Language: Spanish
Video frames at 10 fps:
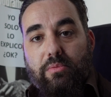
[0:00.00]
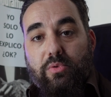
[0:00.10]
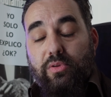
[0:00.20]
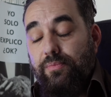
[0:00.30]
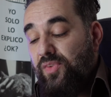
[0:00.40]
el
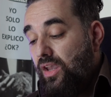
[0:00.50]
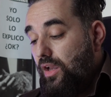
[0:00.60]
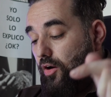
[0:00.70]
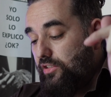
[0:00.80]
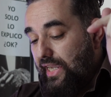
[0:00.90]
mundo.
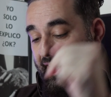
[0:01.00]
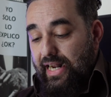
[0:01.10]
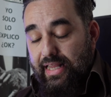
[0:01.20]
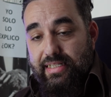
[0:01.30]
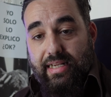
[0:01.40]
Os dejaré
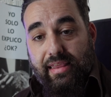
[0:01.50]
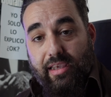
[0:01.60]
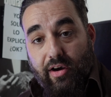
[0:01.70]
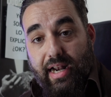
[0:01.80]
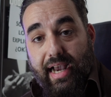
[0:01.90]
en la
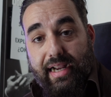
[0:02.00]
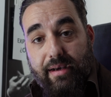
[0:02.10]
descripción la